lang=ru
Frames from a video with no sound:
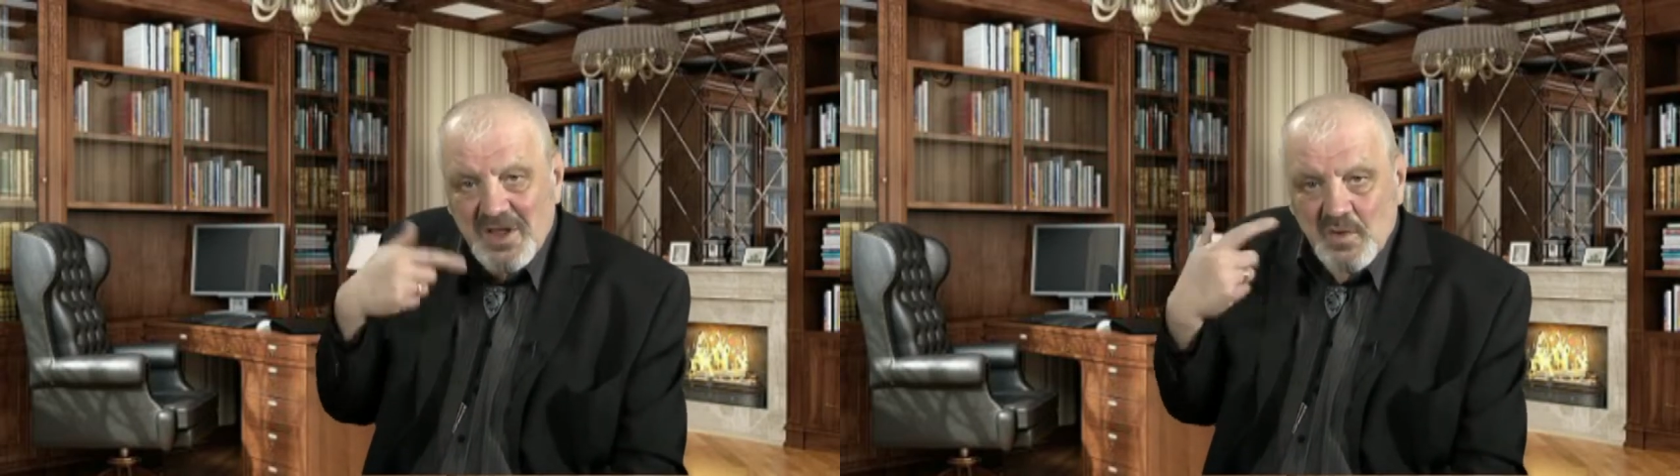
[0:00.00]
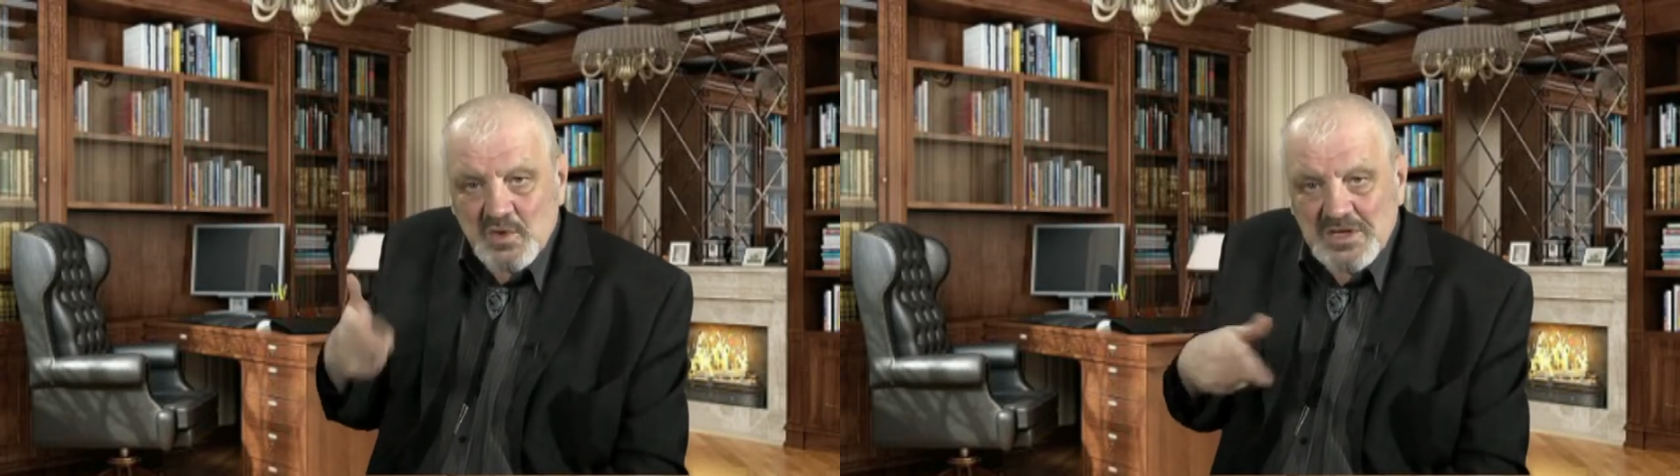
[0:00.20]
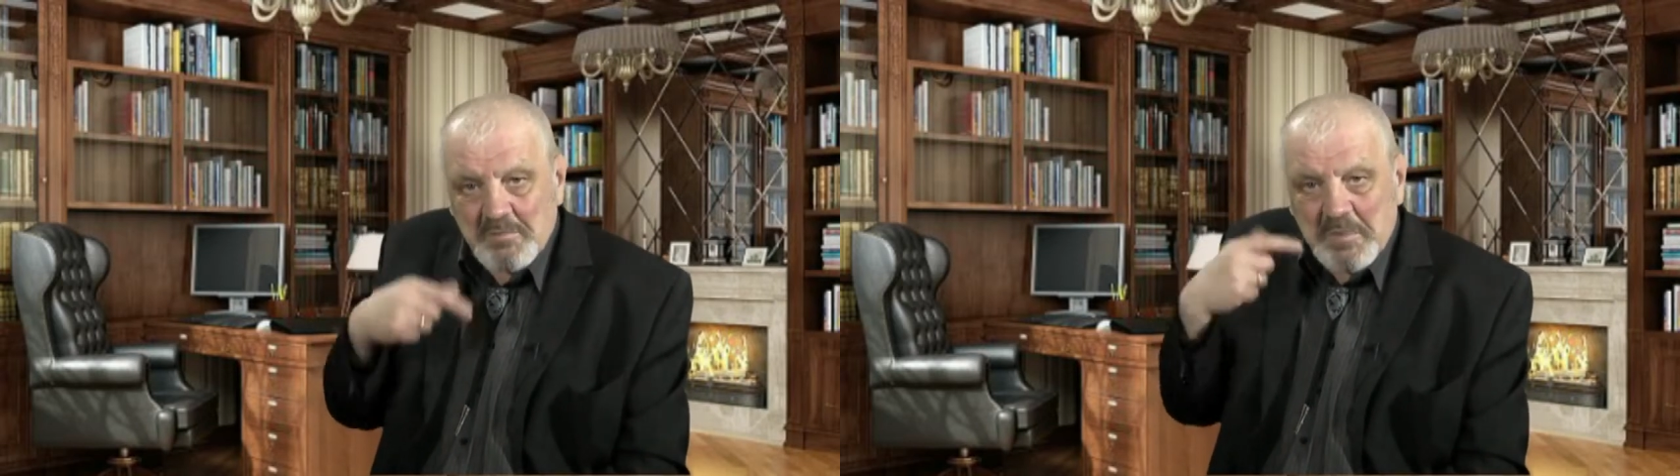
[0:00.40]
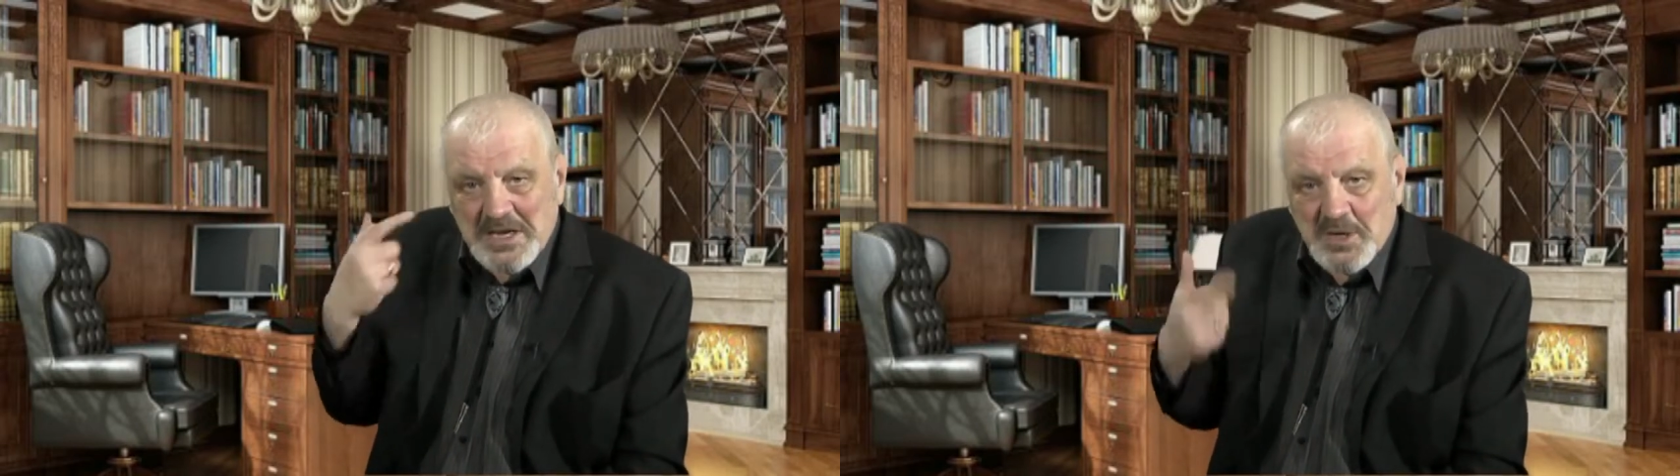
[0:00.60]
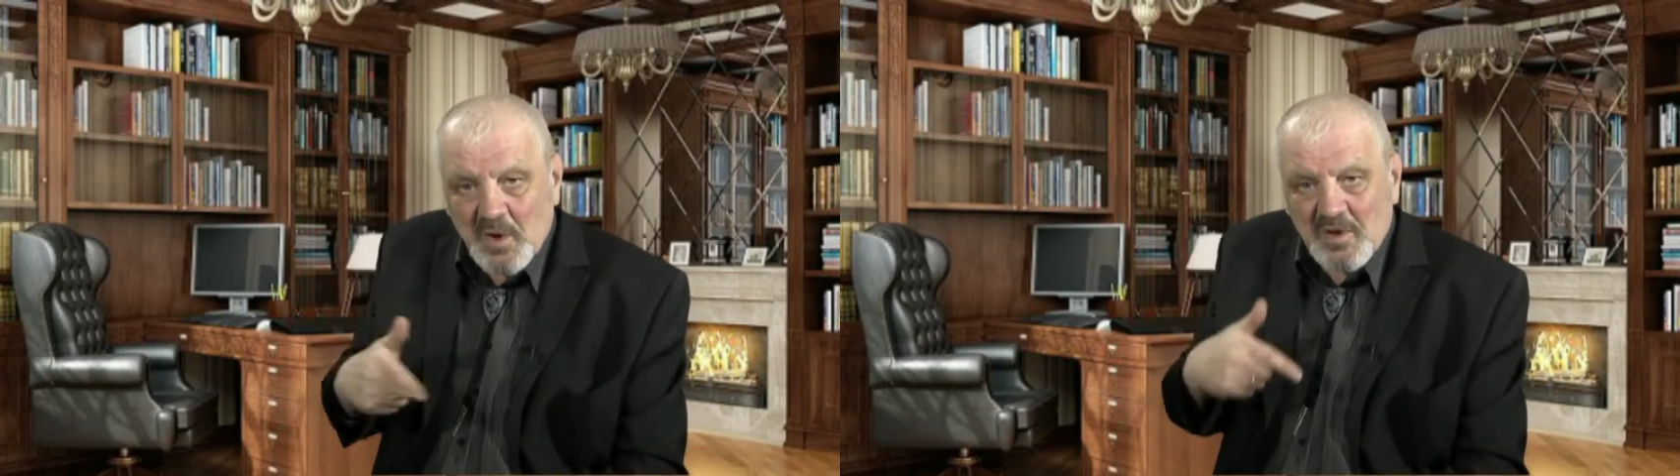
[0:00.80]
нужно
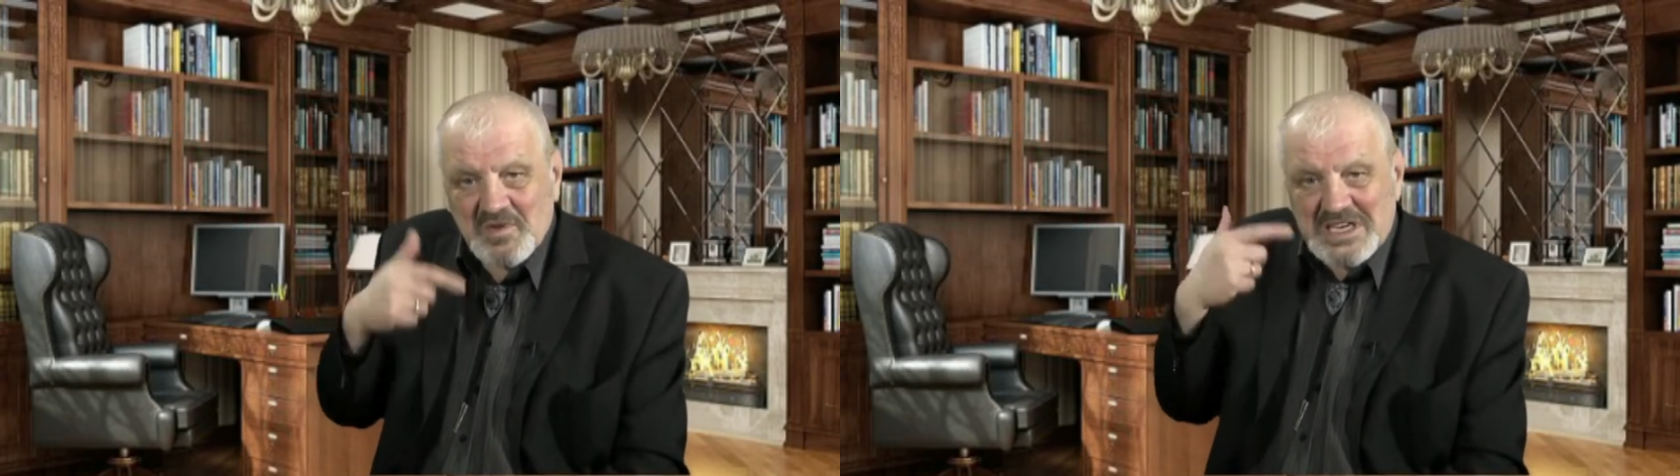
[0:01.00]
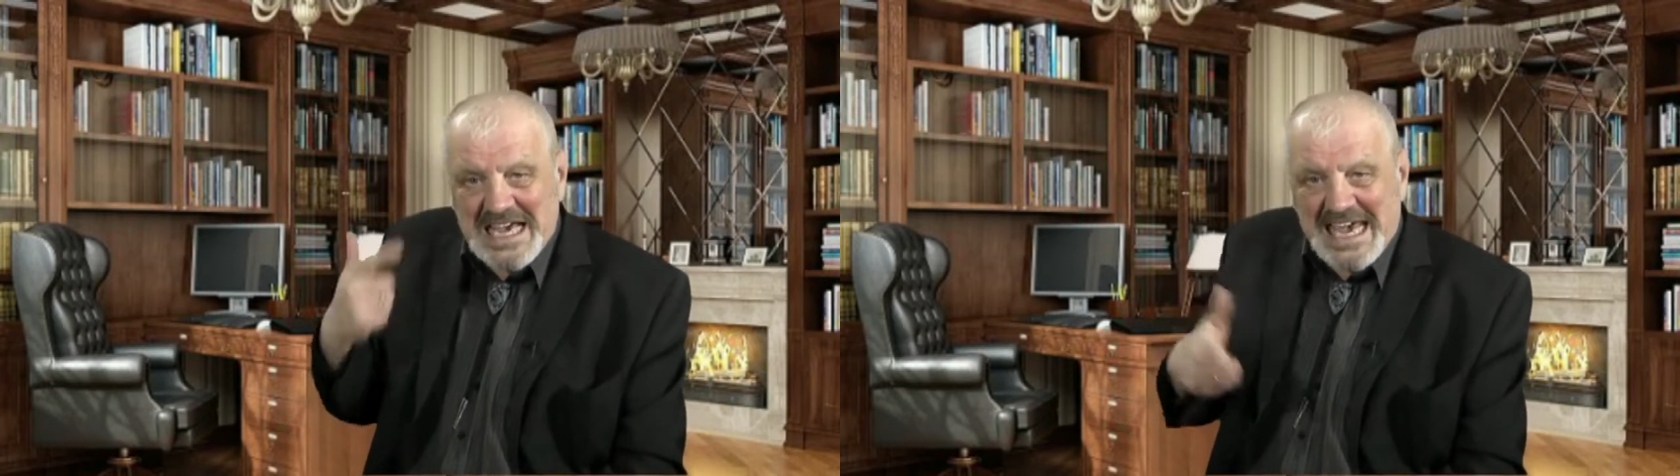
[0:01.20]
подчеркивать.